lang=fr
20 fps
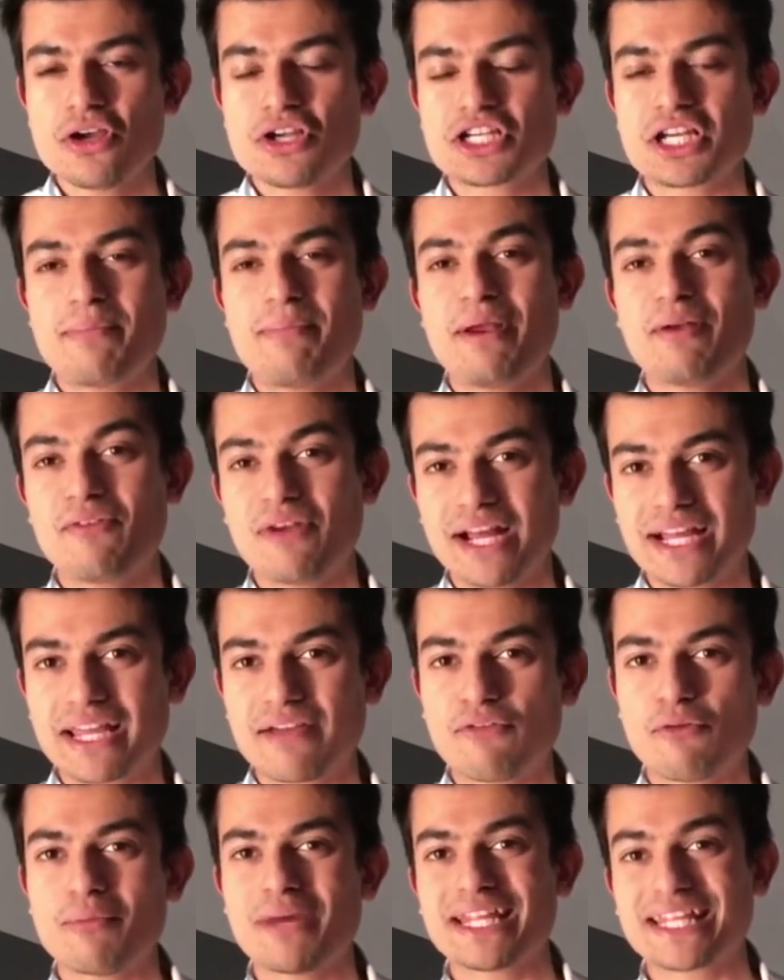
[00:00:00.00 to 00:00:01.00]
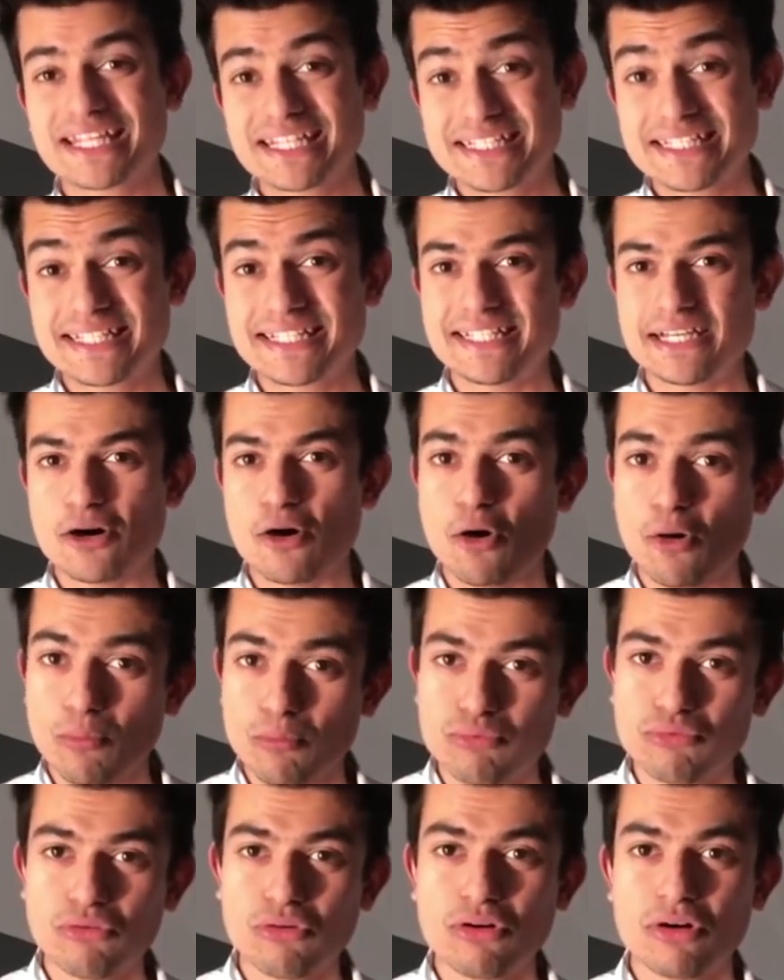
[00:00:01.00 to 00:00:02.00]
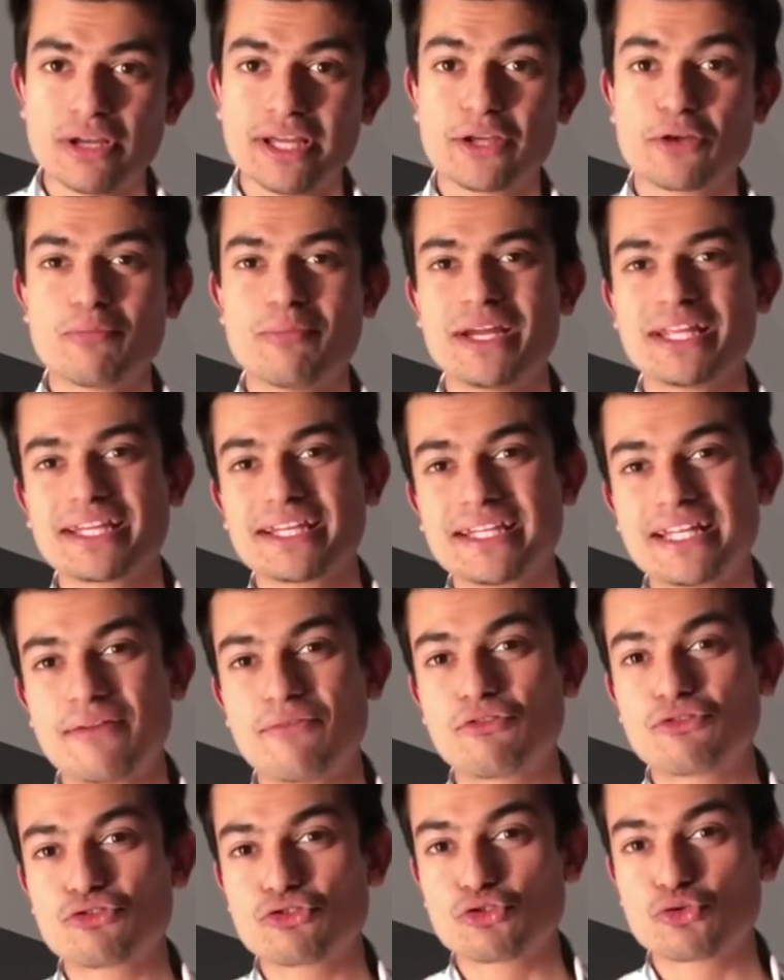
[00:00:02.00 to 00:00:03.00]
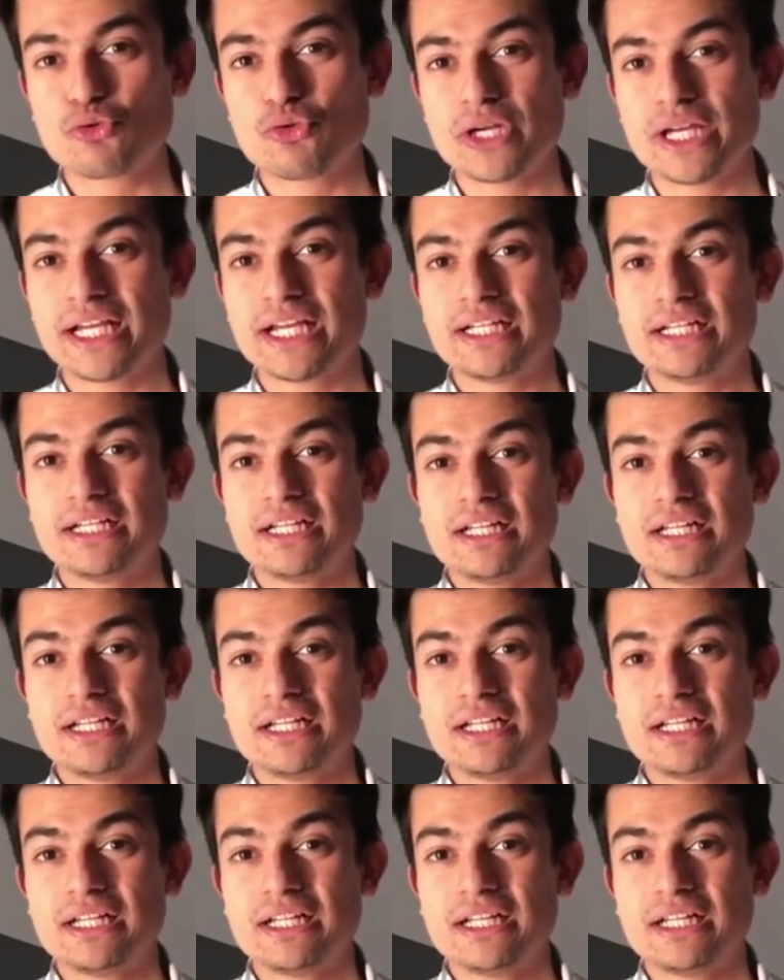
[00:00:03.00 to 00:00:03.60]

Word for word: Je rappelle voilà, qu'avant Madrid, c'était Hambourg et que Madrid avant se jouait